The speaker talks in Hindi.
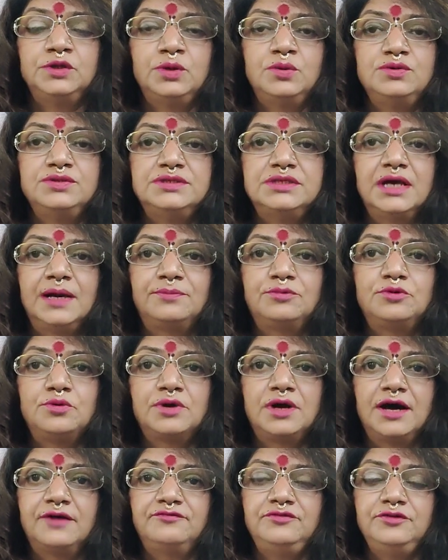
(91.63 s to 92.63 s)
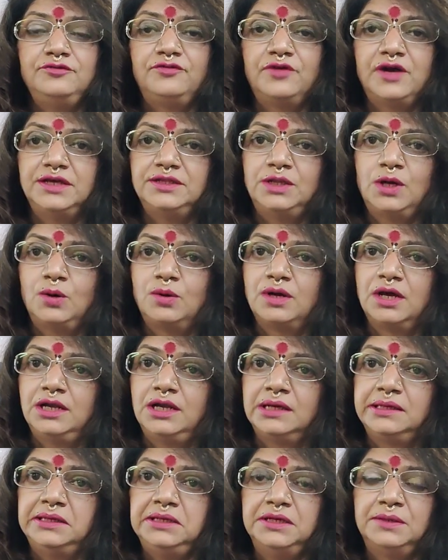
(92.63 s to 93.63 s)
तो उससे आपको काफ़ी फ़ायदा होगा
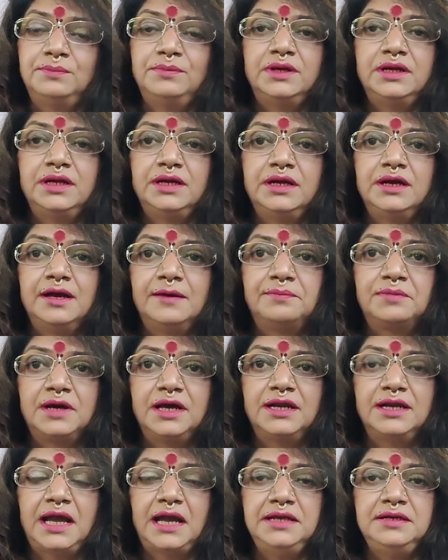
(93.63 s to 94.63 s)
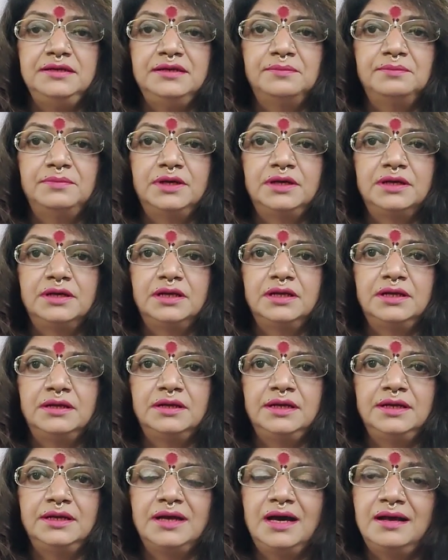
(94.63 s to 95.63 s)
लकी नंबर रहेगा आपका नाइन नंबर
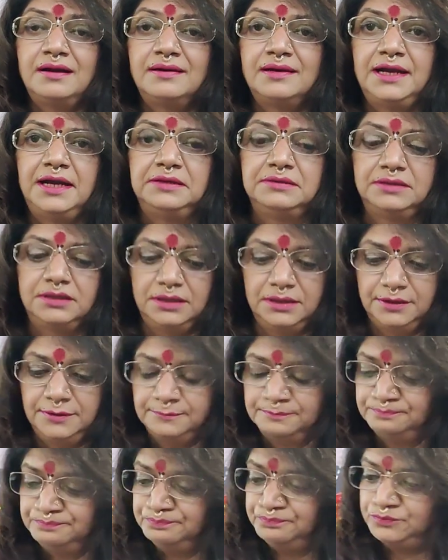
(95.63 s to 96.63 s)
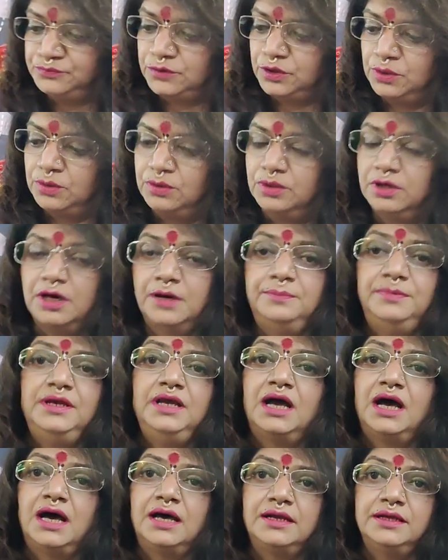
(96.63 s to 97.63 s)
कलर रहेगा रेड कलर तो
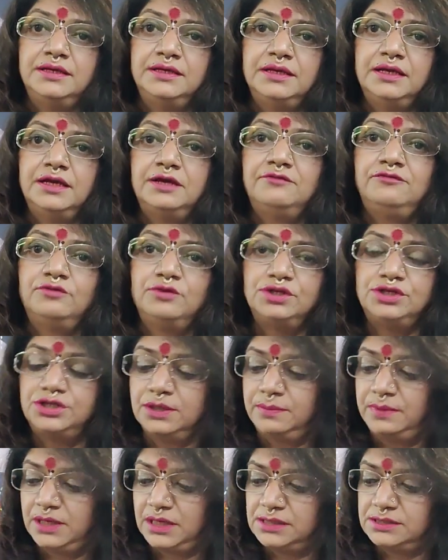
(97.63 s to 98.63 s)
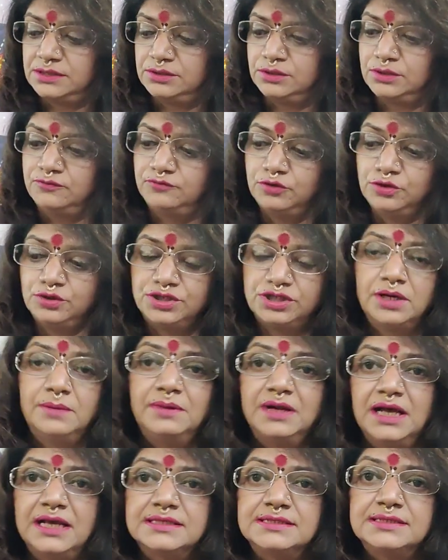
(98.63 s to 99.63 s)
अभी आ रही है वृषभ राशि तो
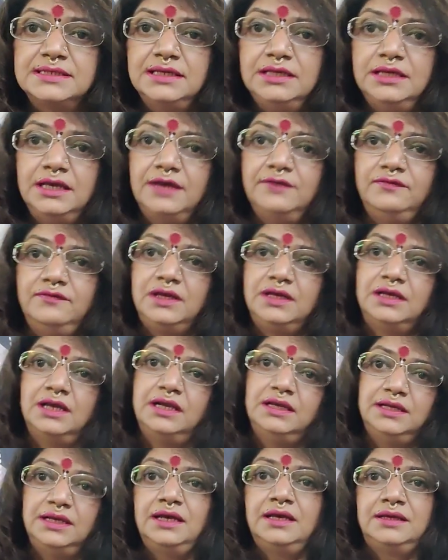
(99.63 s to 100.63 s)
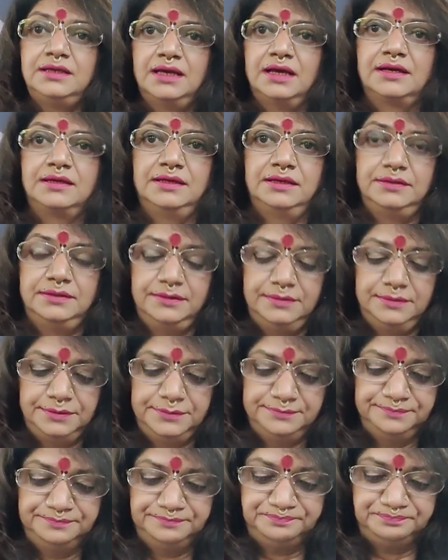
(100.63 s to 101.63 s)
वृषभ राशि ये भी के लिए क्या कहती
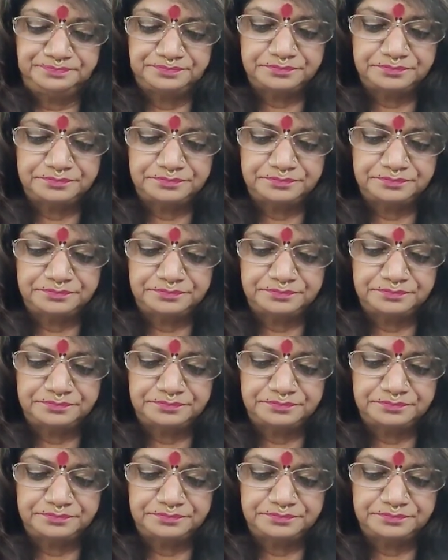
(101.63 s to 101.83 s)
है